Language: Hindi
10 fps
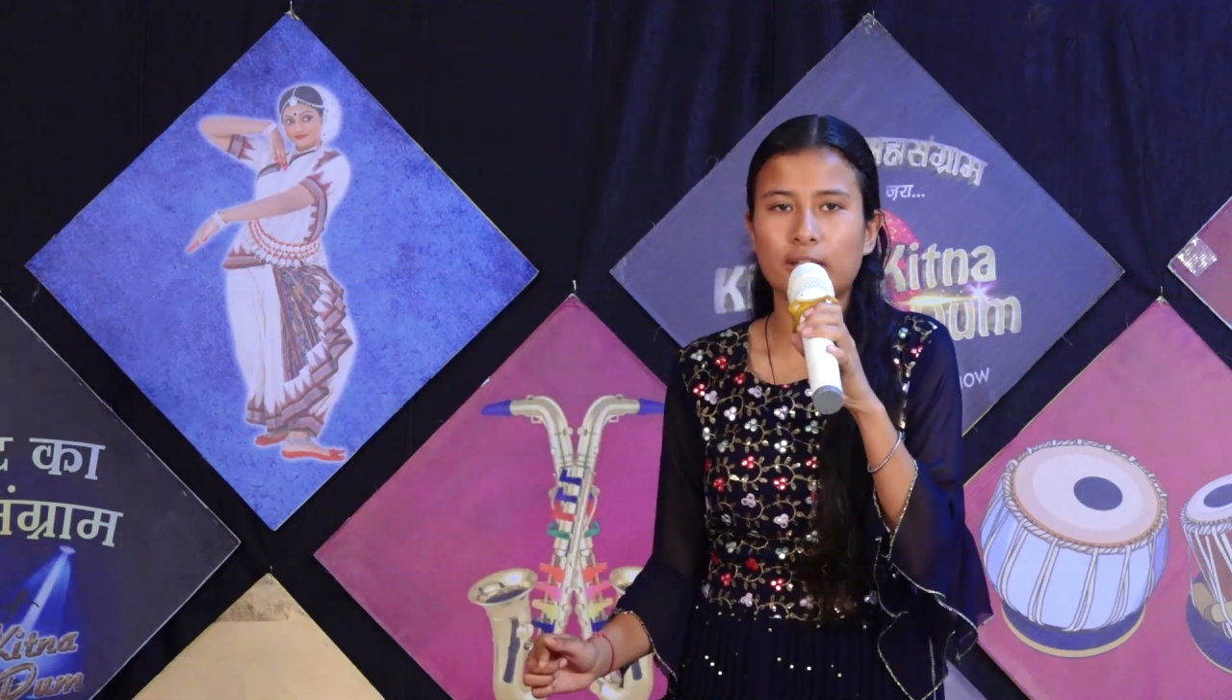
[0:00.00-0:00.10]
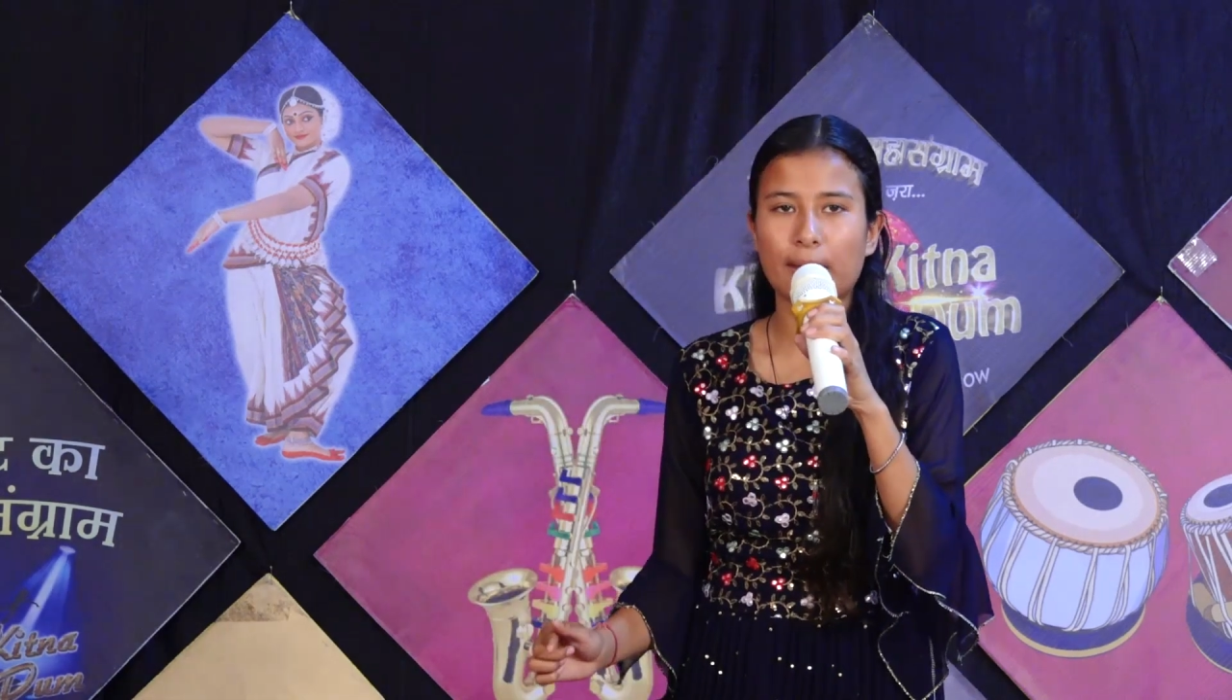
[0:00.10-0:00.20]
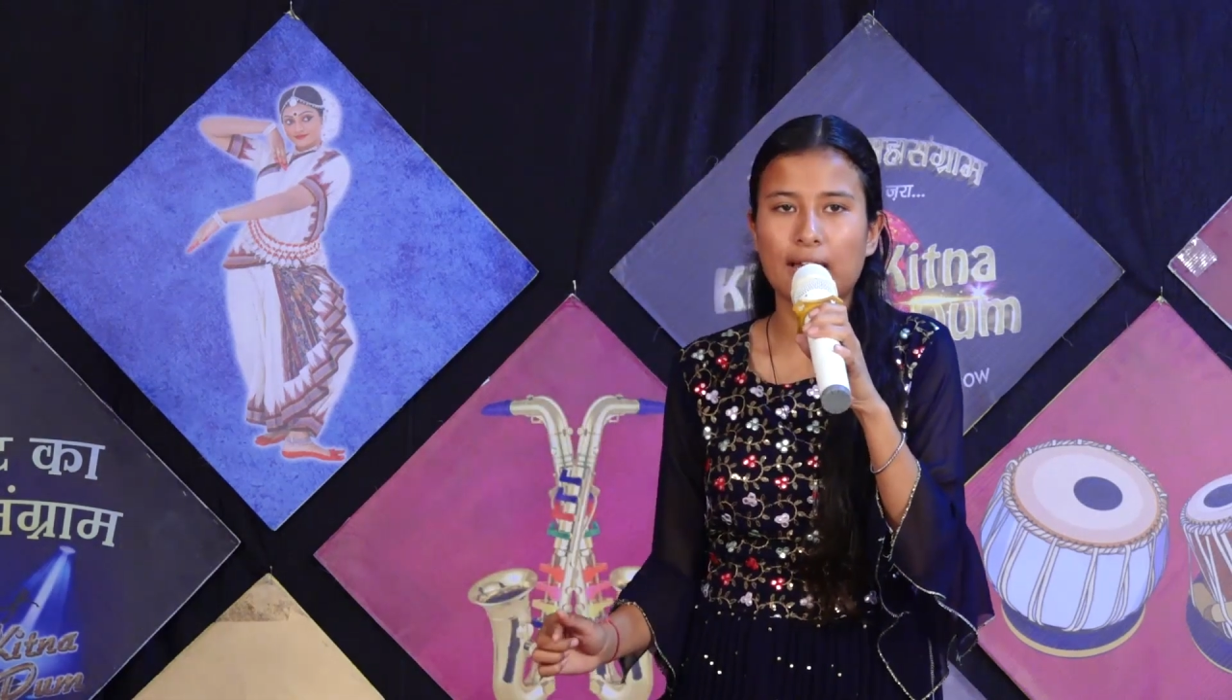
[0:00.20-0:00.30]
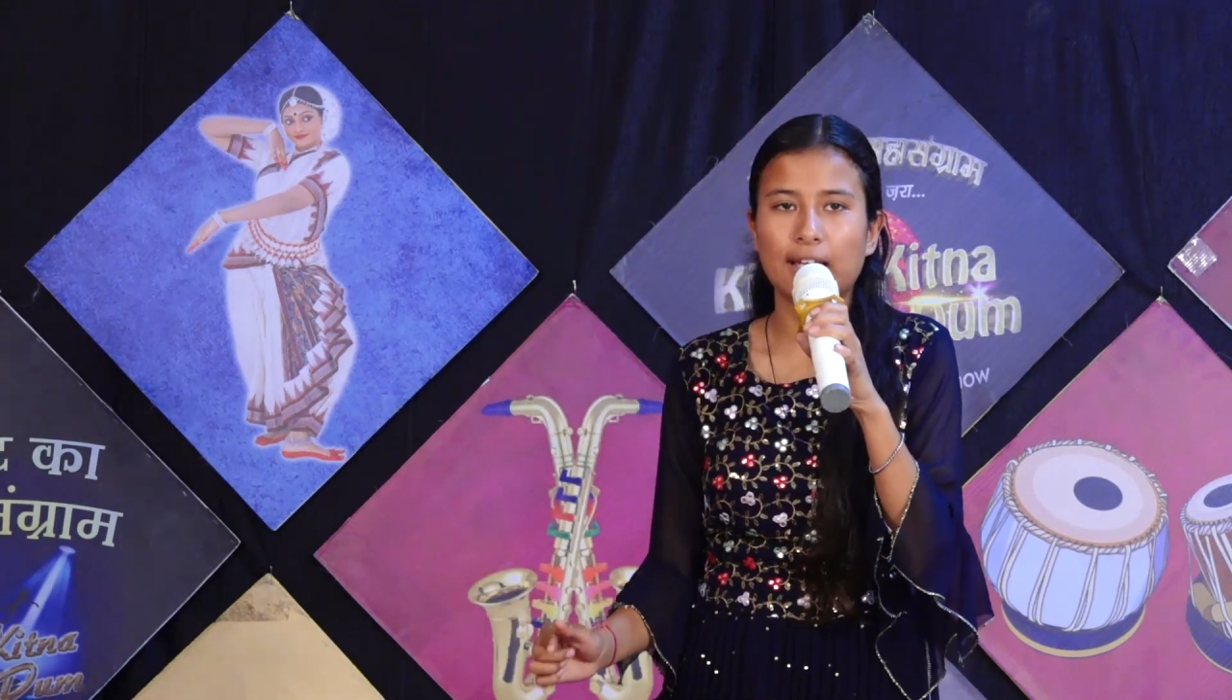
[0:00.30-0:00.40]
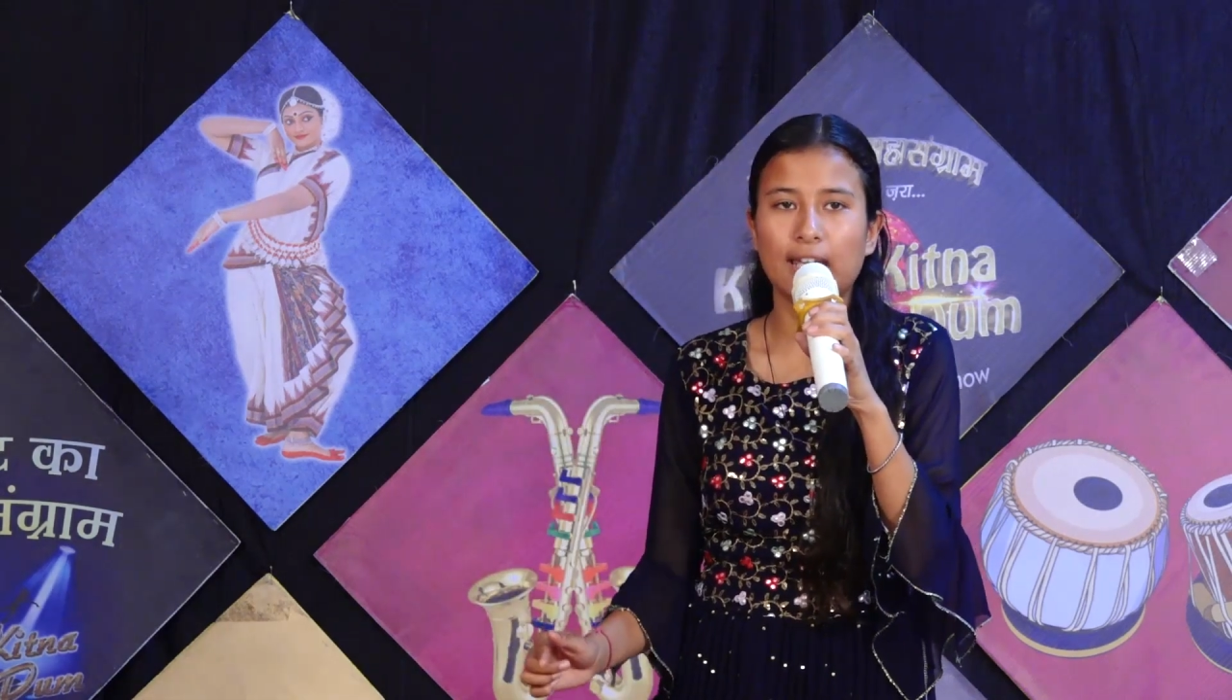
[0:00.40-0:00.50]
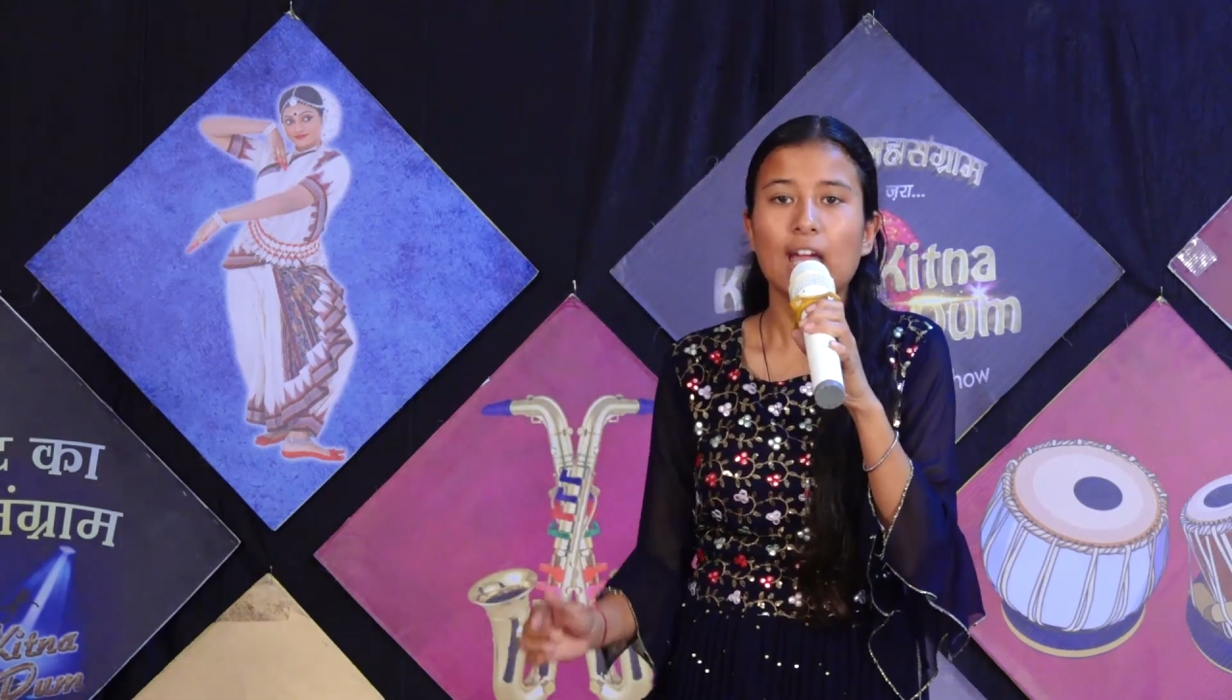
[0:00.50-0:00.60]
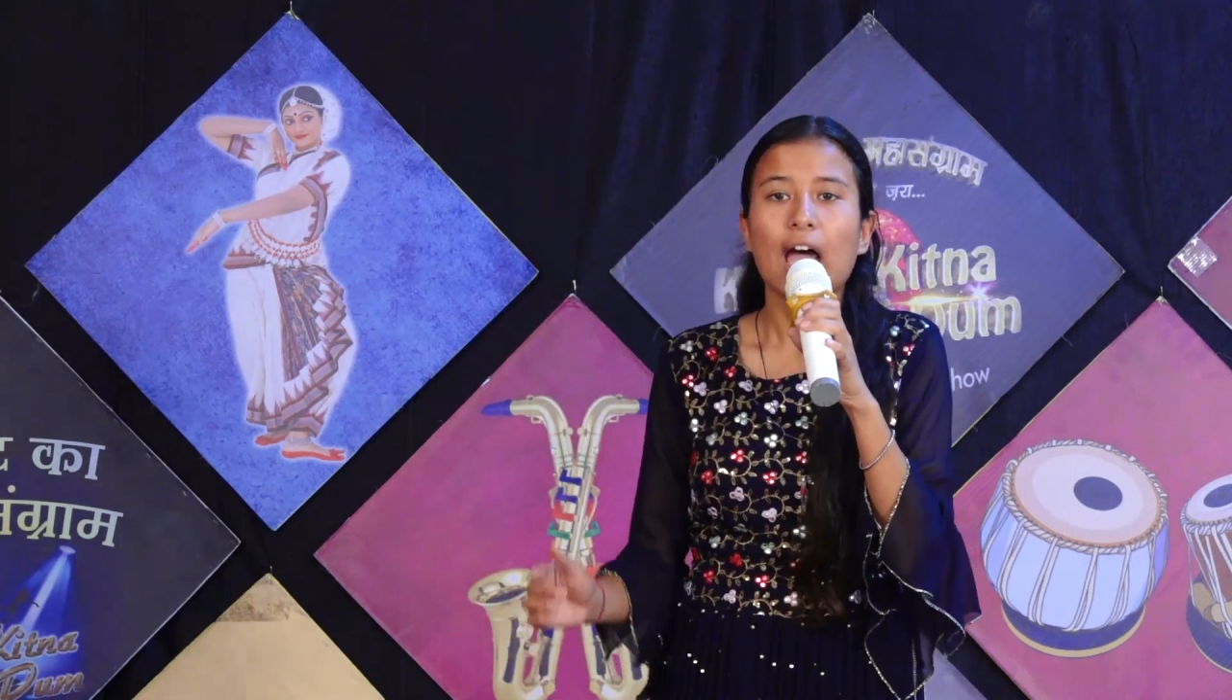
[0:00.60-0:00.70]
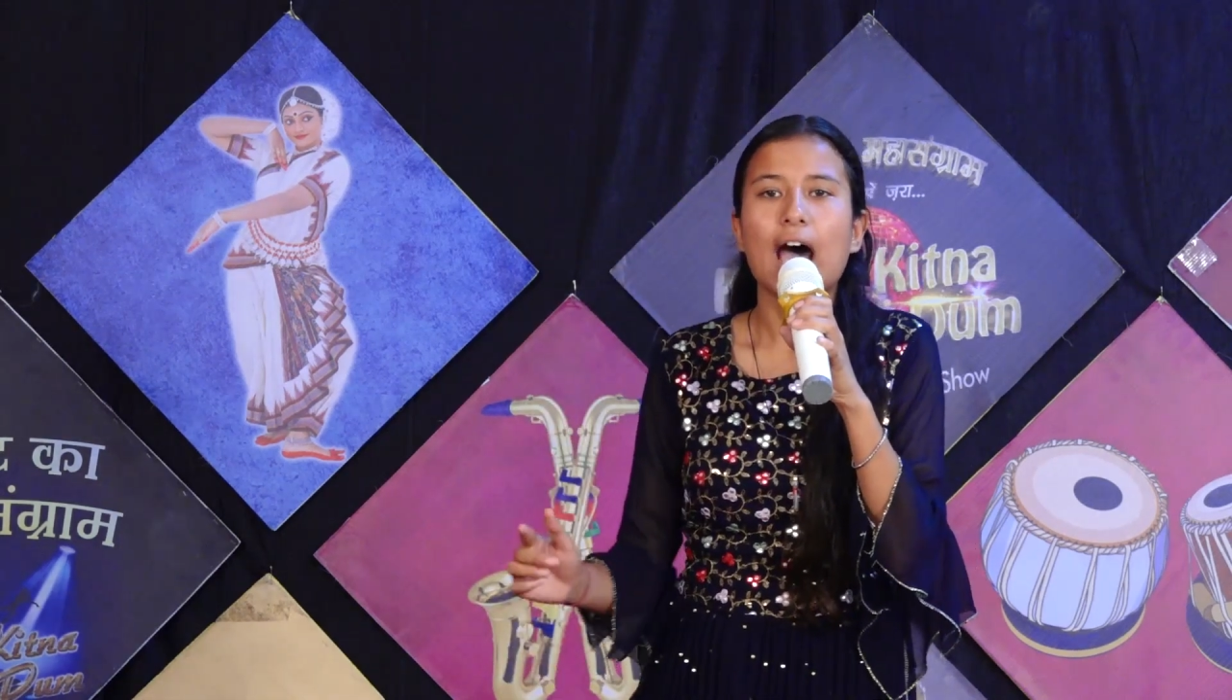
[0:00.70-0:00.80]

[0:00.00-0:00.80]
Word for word: से पहले